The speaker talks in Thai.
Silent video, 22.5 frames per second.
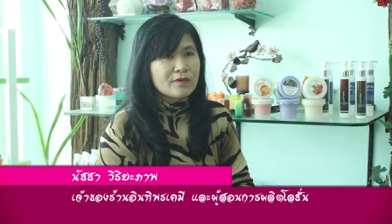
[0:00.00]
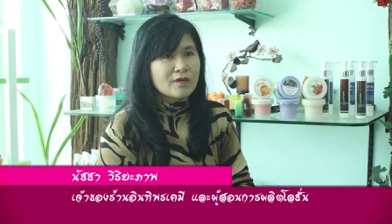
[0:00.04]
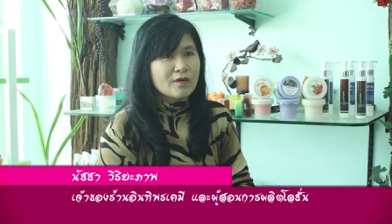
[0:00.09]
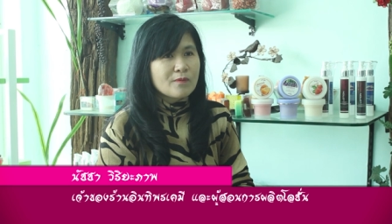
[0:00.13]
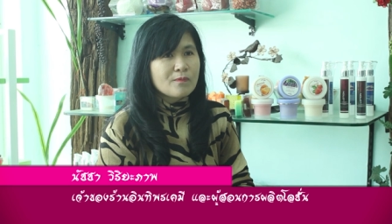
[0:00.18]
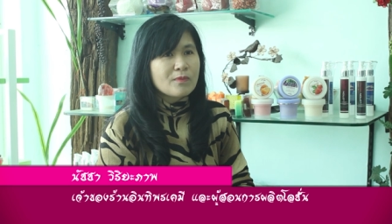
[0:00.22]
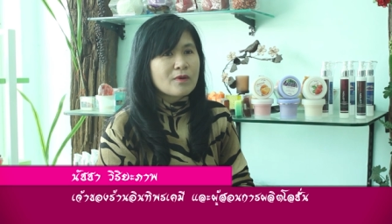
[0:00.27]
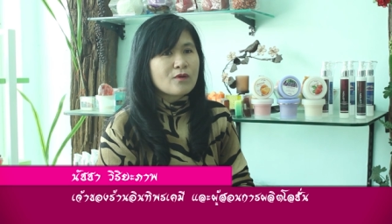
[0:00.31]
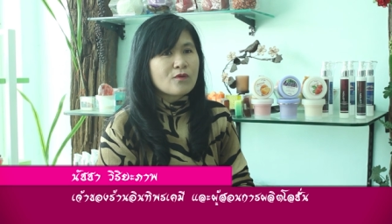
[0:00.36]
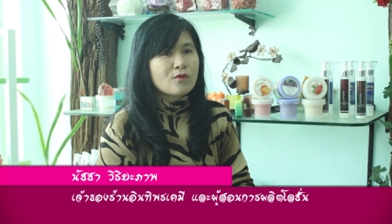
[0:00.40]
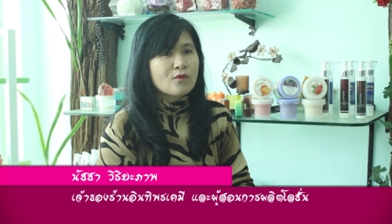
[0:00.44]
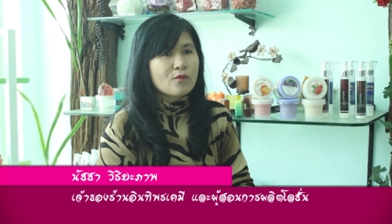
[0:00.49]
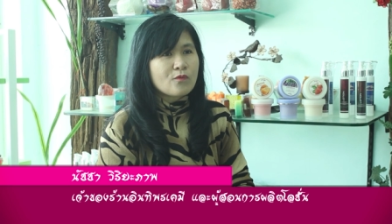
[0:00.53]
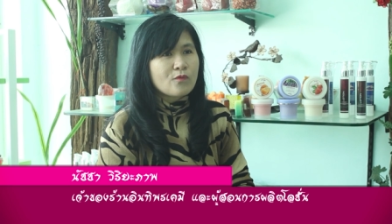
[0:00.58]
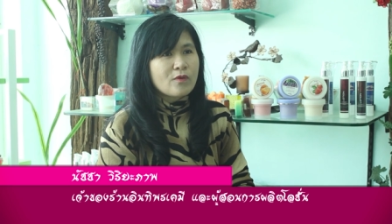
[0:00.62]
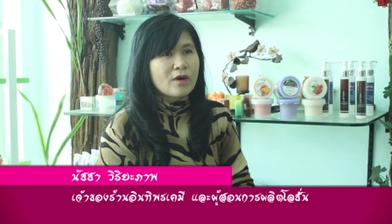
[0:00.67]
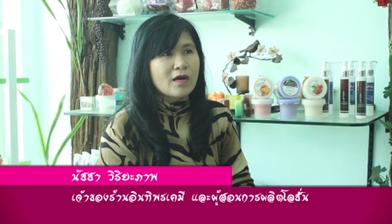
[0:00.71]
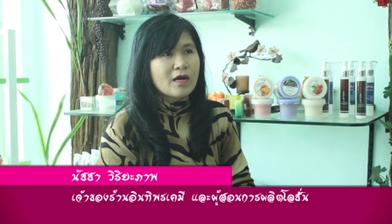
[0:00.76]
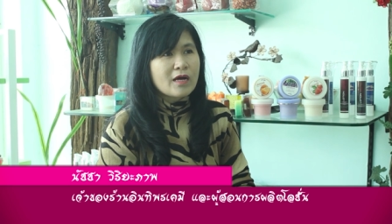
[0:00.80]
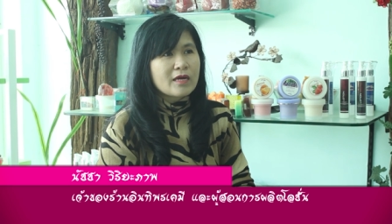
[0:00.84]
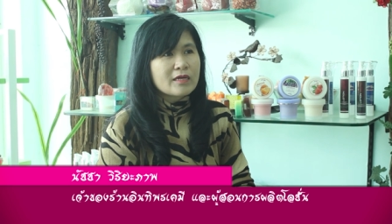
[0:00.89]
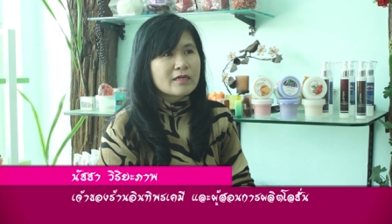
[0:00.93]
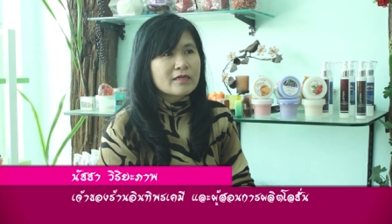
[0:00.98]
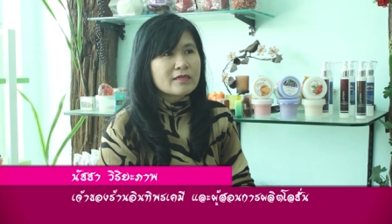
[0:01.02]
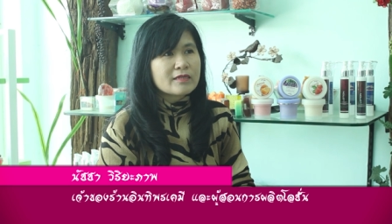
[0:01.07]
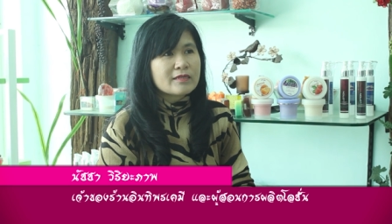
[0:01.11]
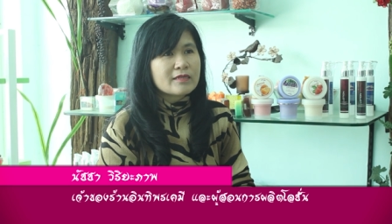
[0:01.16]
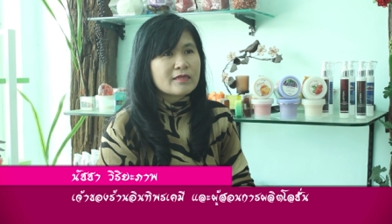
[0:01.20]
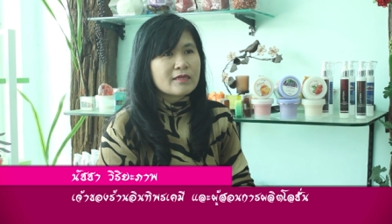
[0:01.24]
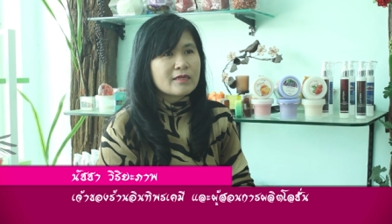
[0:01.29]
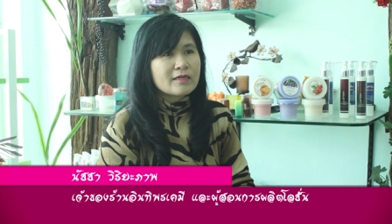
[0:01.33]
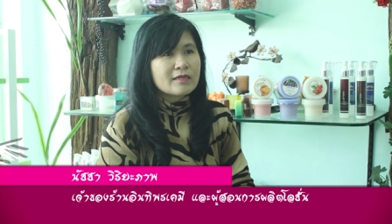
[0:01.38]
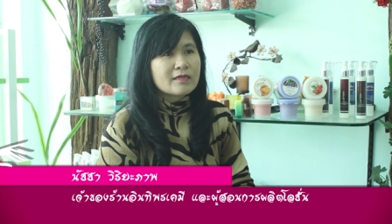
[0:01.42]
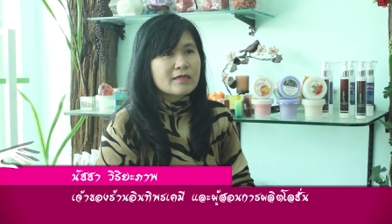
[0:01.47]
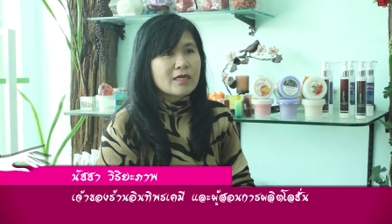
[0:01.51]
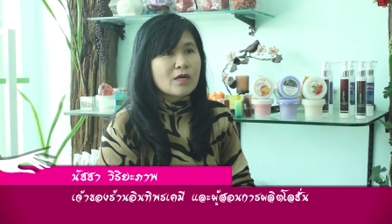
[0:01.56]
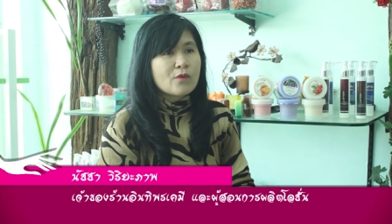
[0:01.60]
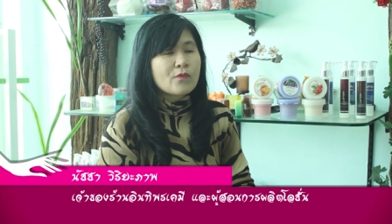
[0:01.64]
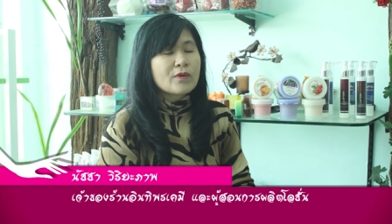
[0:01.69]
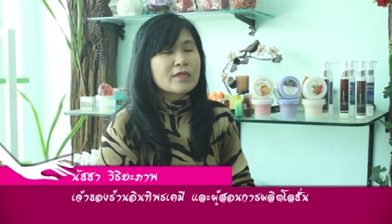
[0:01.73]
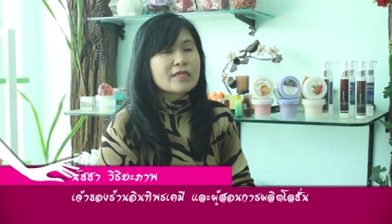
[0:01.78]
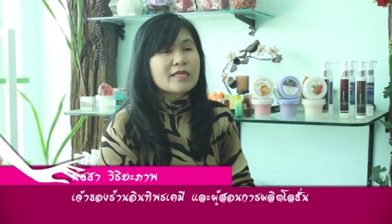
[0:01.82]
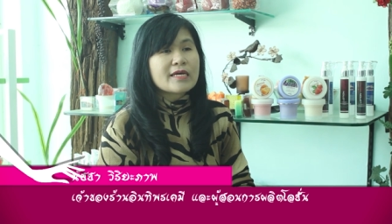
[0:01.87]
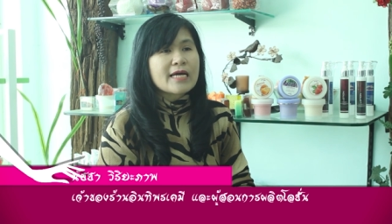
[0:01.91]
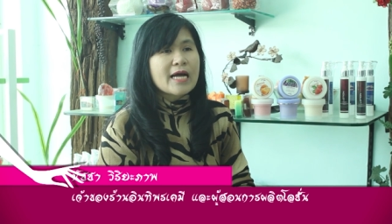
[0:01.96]
แล้วปรากฏว่าน
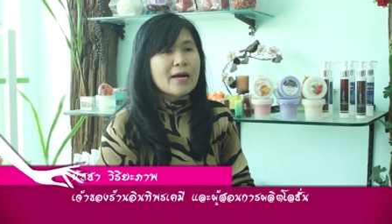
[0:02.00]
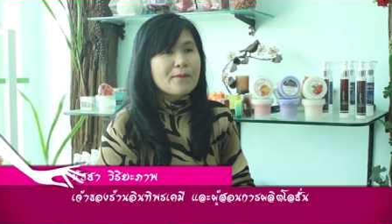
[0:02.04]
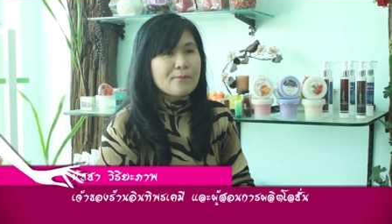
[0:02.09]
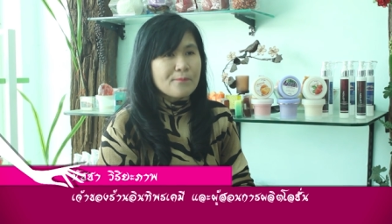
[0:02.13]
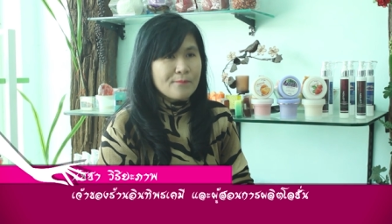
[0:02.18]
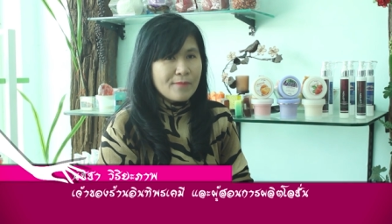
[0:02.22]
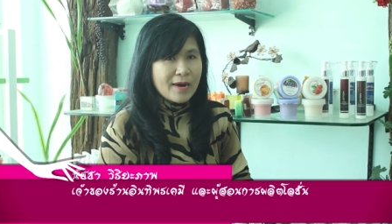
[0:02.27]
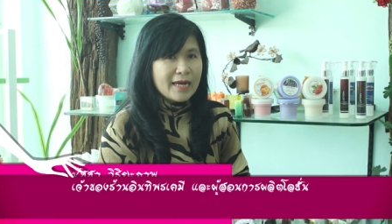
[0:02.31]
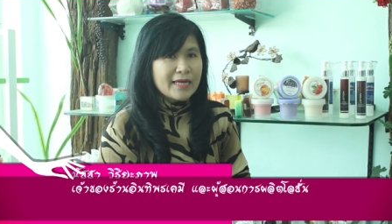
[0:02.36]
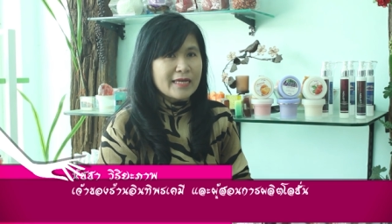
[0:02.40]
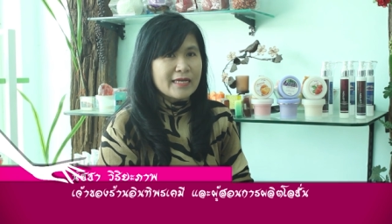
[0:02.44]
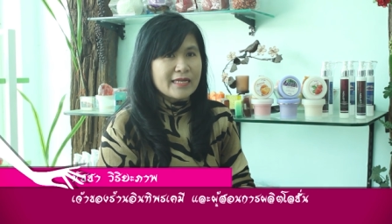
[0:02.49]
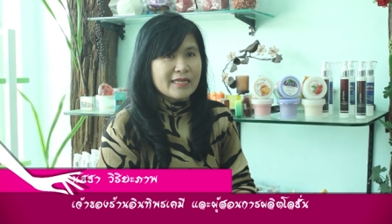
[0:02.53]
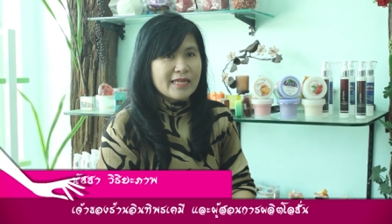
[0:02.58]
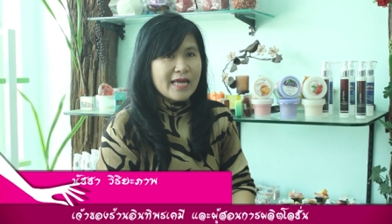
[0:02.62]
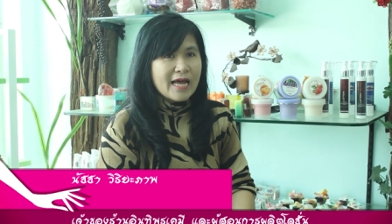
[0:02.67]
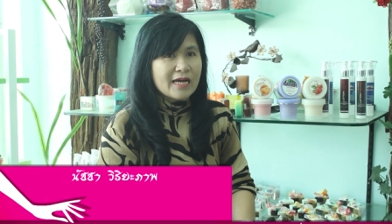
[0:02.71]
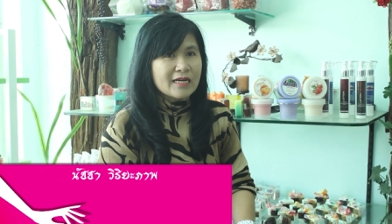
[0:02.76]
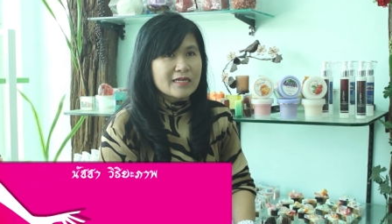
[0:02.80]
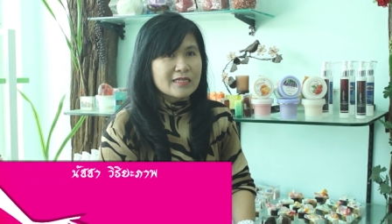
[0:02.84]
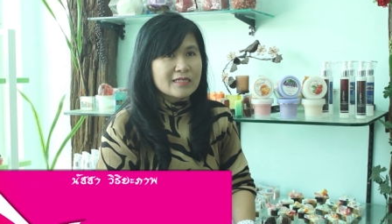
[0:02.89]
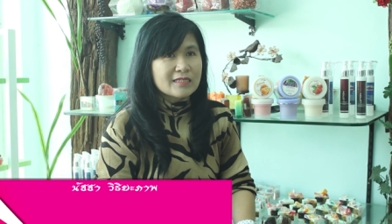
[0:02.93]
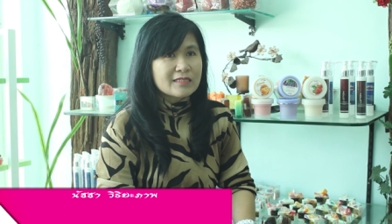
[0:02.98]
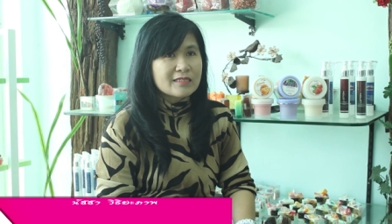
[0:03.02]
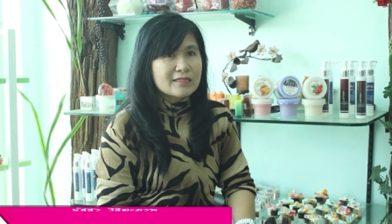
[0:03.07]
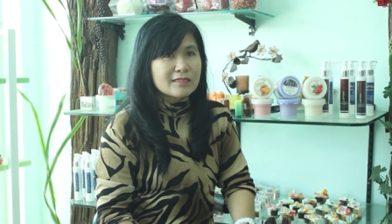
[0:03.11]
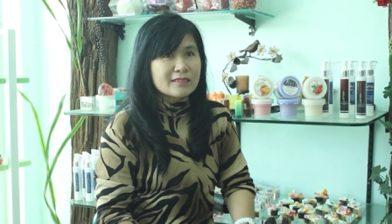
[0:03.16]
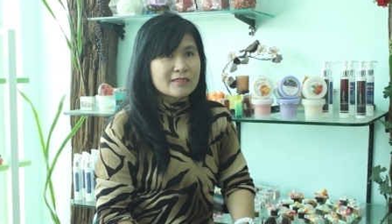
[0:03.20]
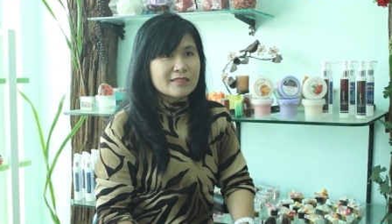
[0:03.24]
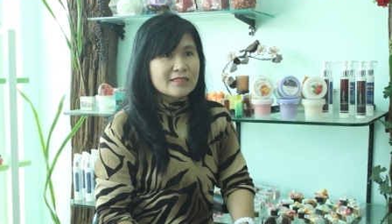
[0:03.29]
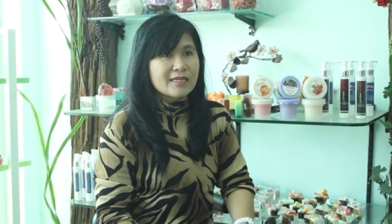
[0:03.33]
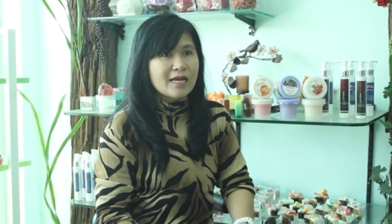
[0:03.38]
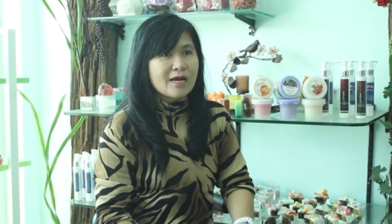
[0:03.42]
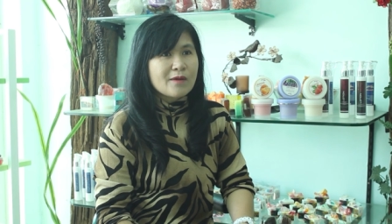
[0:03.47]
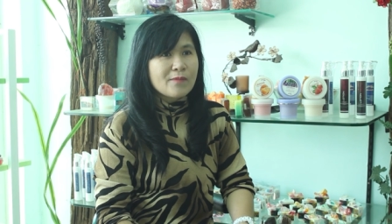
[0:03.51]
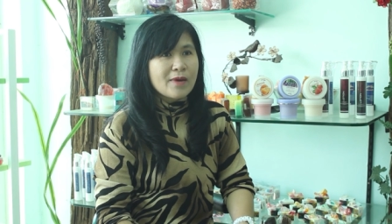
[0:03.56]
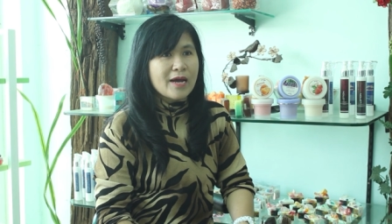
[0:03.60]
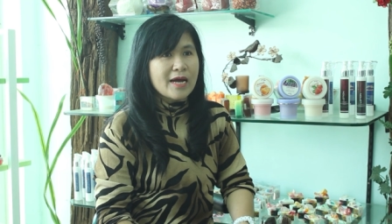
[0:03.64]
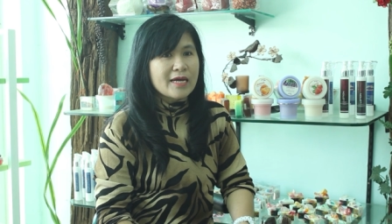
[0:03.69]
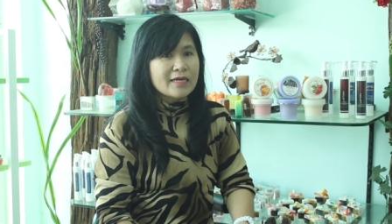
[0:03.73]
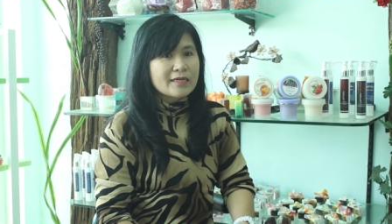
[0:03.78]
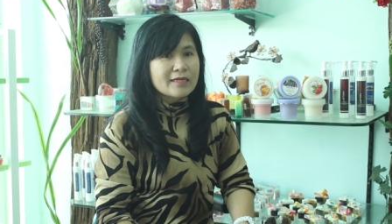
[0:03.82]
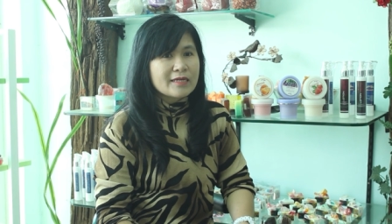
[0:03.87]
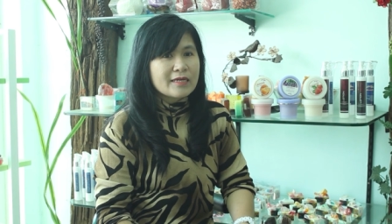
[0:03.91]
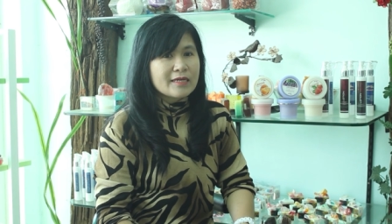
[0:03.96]
วัตกรรมใหม่เนี่ย คือสา
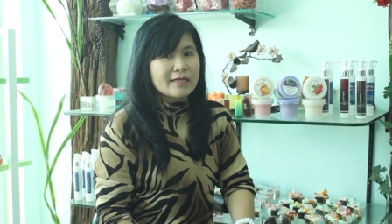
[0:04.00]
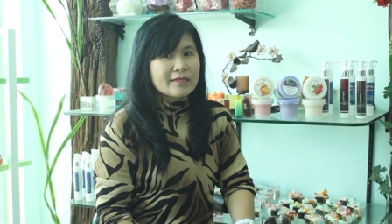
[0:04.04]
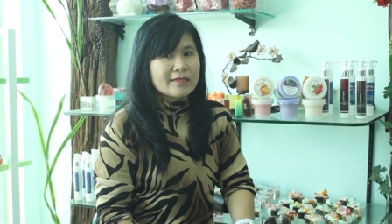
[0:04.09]
มารถ